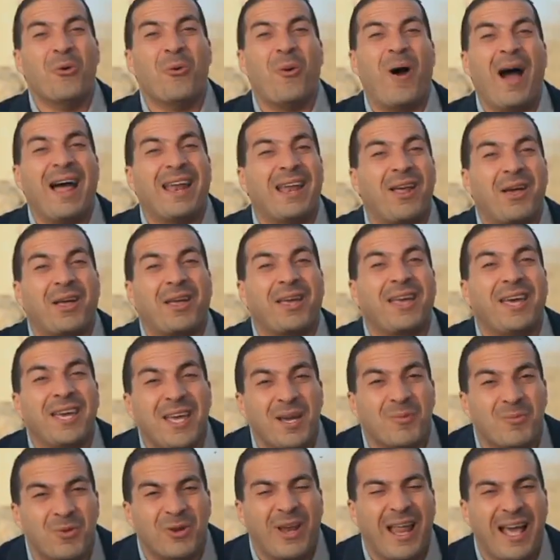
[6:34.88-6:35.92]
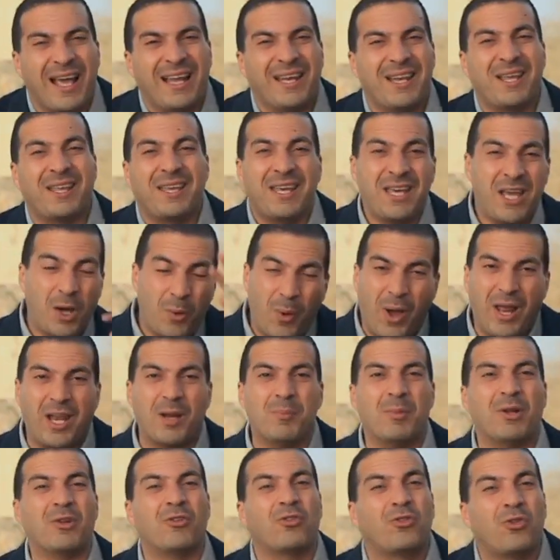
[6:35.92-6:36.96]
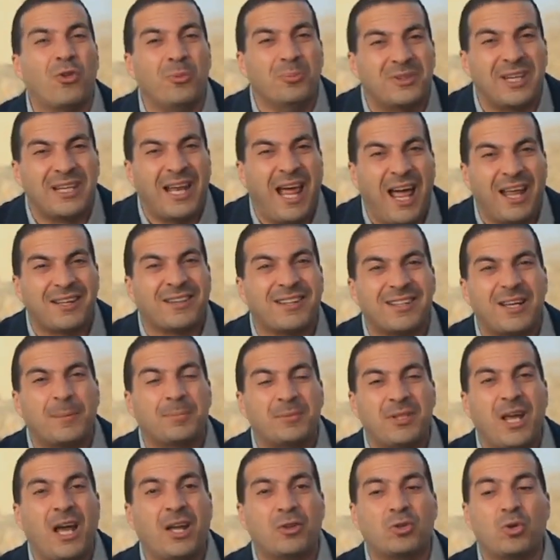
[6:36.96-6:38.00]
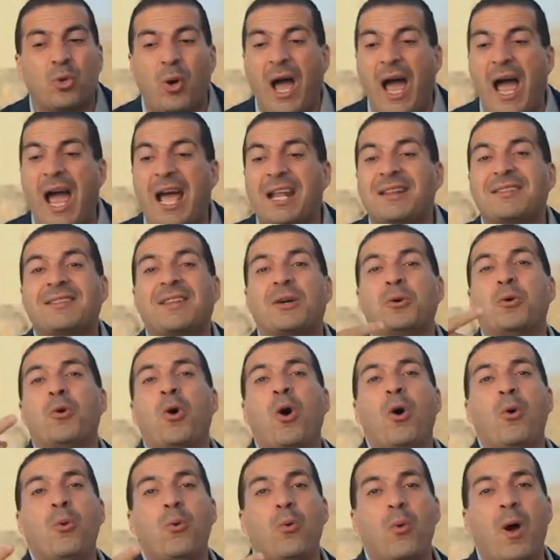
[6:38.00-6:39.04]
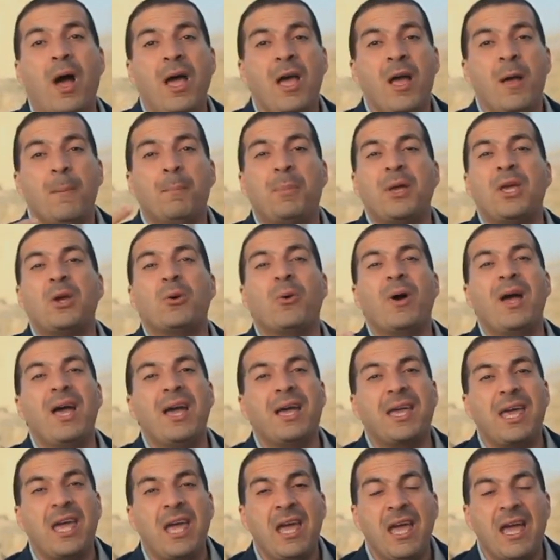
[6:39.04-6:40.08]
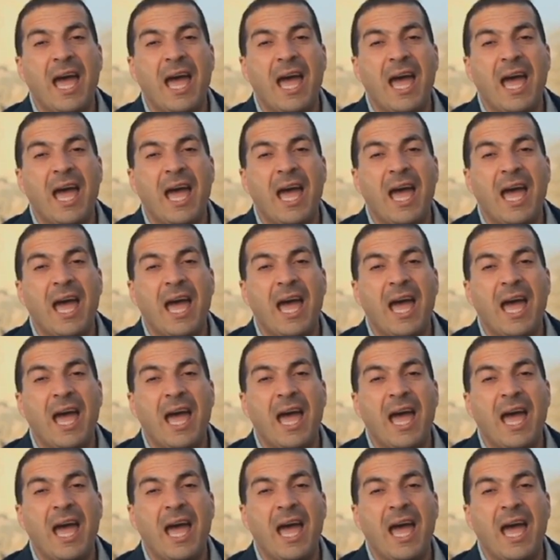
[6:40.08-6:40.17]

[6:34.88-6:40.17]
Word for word: وعلى قيمه الاخلاقيه وعلى منظومه الحضاره بتاعته حتى وهو بيواجه